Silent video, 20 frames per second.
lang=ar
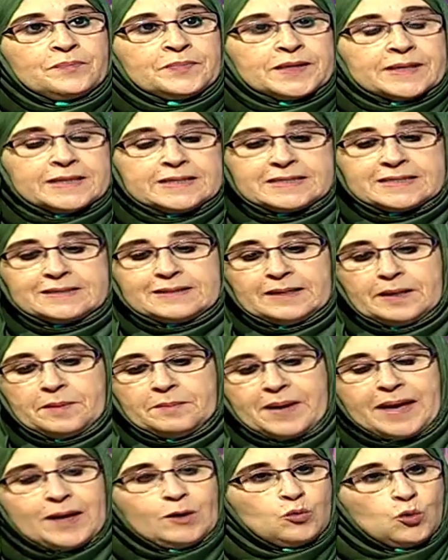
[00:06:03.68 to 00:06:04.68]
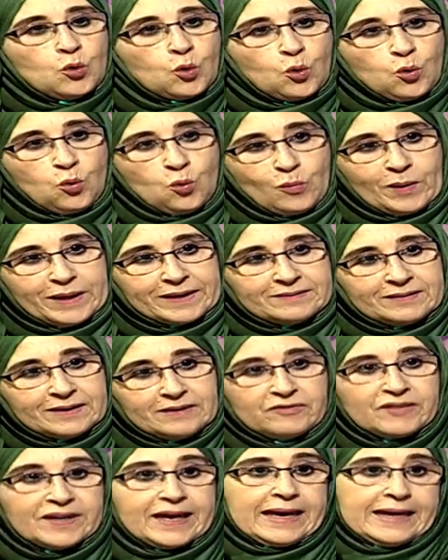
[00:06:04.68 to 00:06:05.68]
استعمال القوه
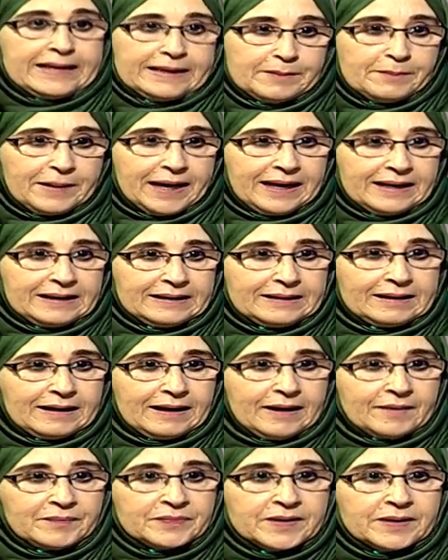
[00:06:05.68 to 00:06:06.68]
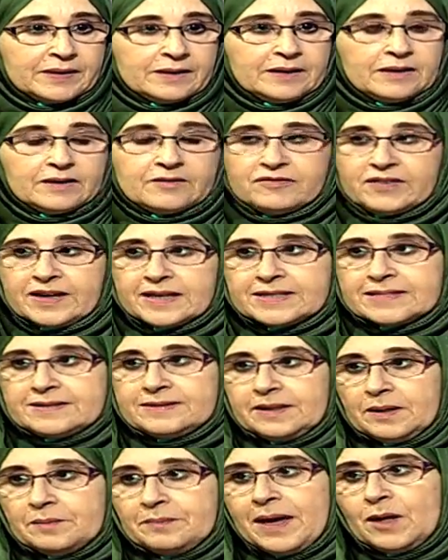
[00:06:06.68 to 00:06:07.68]
في غير محلها
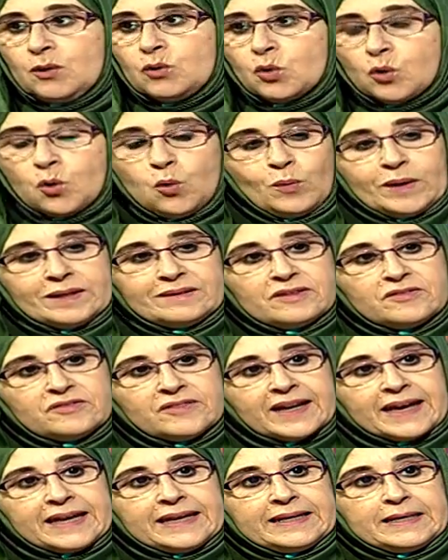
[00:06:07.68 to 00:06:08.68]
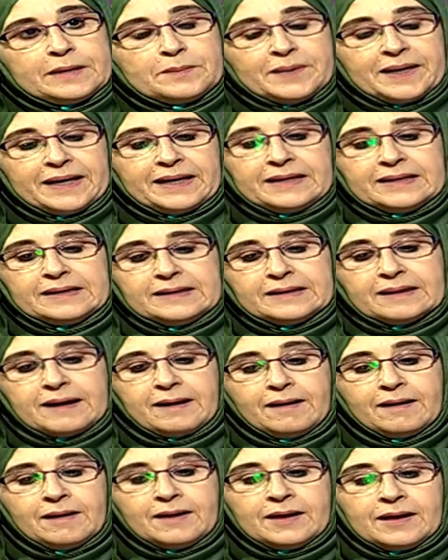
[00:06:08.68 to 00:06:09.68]
فاستعمال القوة في غير
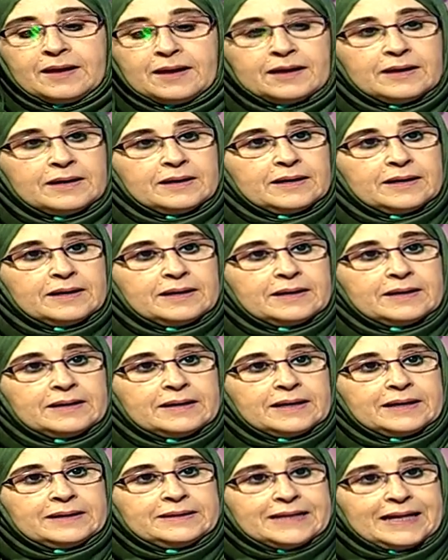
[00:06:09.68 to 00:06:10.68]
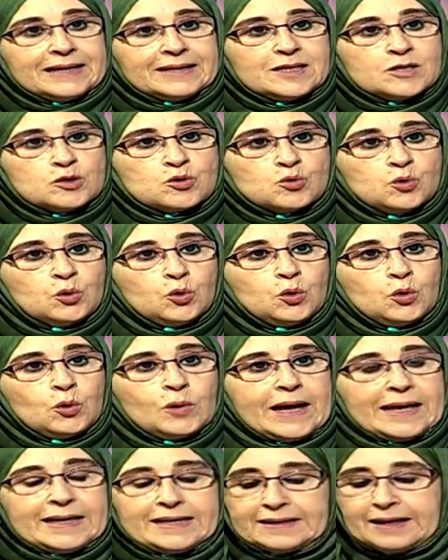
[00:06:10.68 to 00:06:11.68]
محلها آه، آه، يعكسه
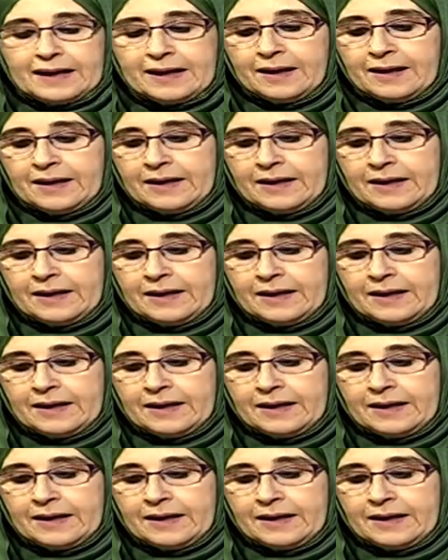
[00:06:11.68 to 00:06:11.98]
أن آه،